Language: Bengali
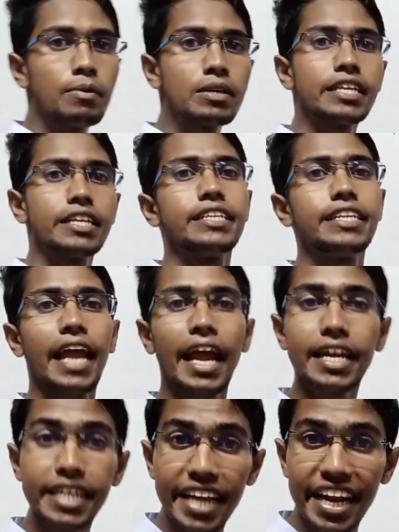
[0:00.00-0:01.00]
আমাদের
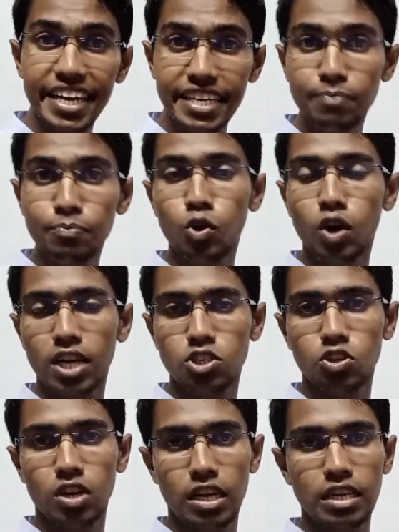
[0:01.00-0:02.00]
ন্যান গেইটে প্রকাশ
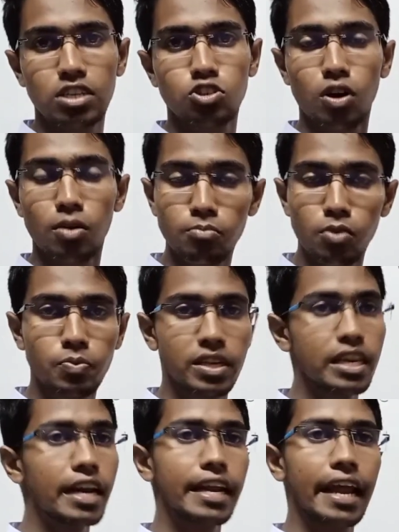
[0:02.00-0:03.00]
করা সম্ভব
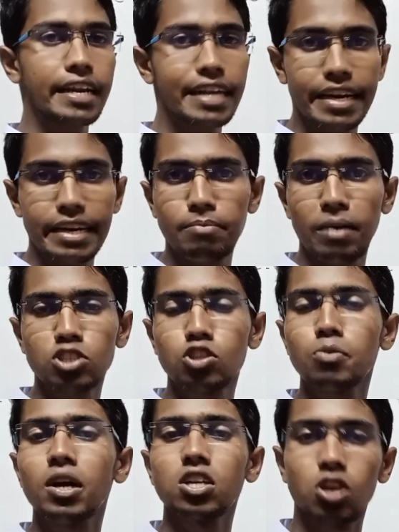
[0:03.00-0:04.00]
কিনা ন্যান গেইটে
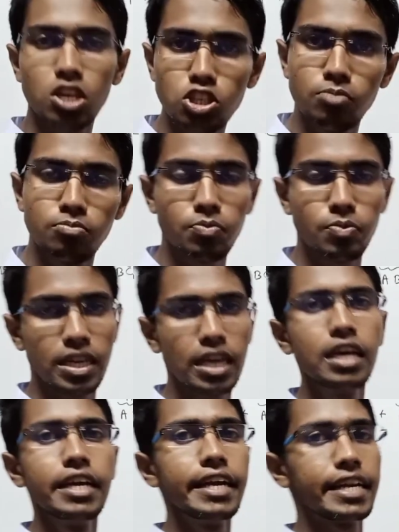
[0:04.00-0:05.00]
বাস্তবায়ন করা সম্ভব কিনা
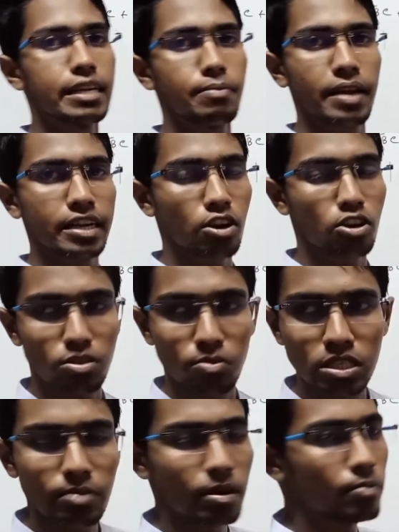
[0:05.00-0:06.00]
এটা ব্যাখ্যা করতে
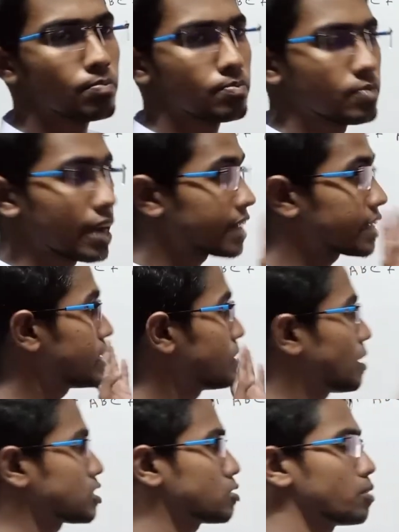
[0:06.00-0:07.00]
বলছে বা ন্যান
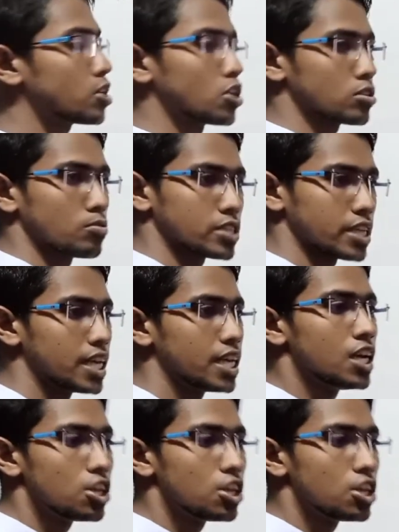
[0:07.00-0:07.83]
গেইটে বাস্তবায়ন করতে বলছে